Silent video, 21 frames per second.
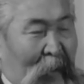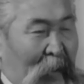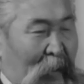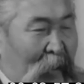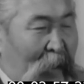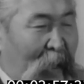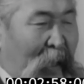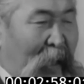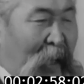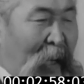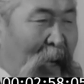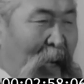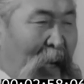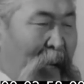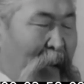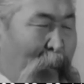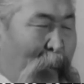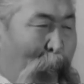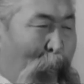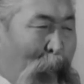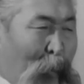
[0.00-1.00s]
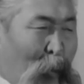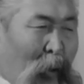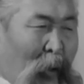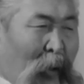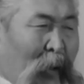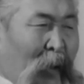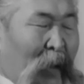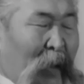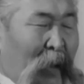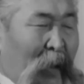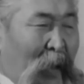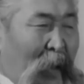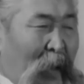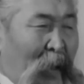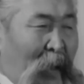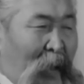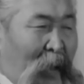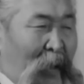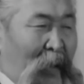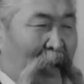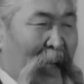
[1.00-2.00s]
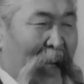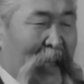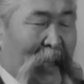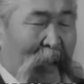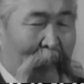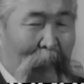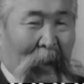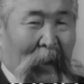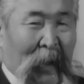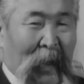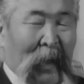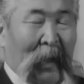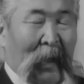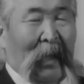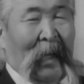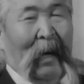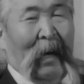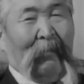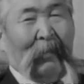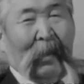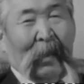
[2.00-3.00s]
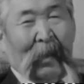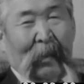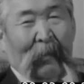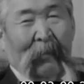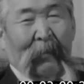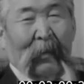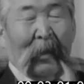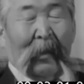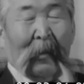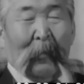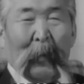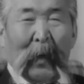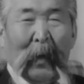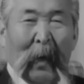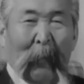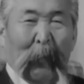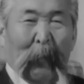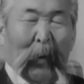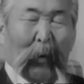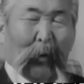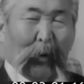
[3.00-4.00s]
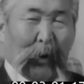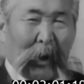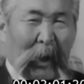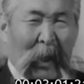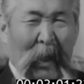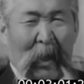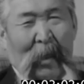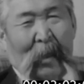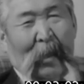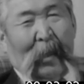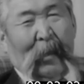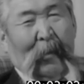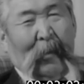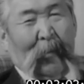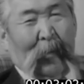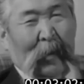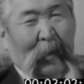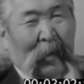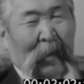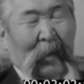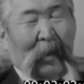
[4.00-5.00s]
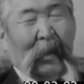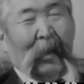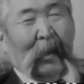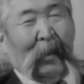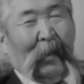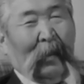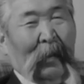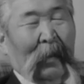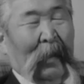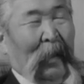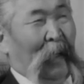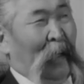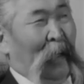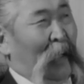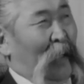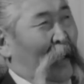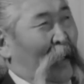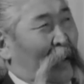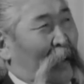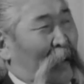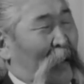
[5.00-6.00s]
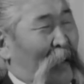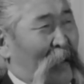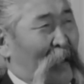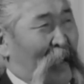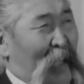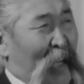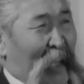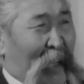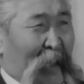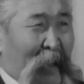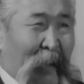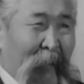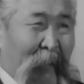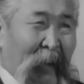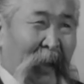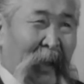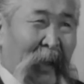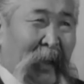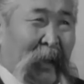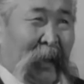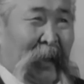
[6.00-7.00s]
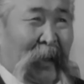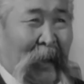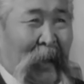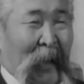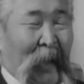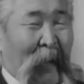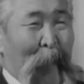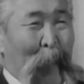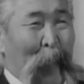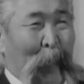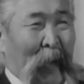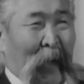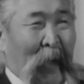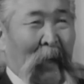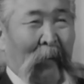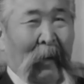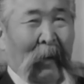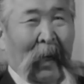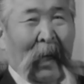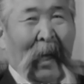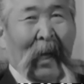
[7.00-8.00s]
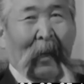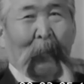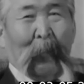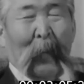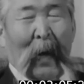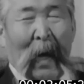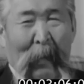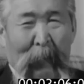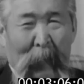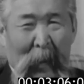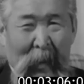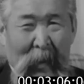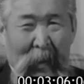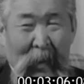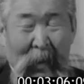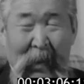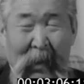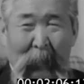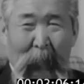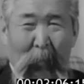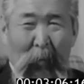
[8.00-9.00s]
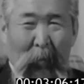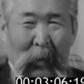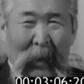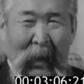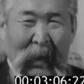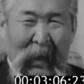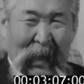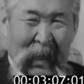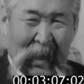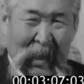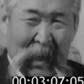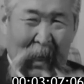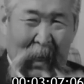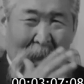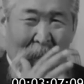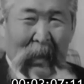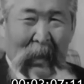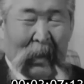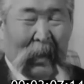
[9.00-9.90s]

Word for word: АК он. Даже вот недавно, говорит, мне поручение такое сделал. Ты знаешь, в Велисте говорят памятник ему на коне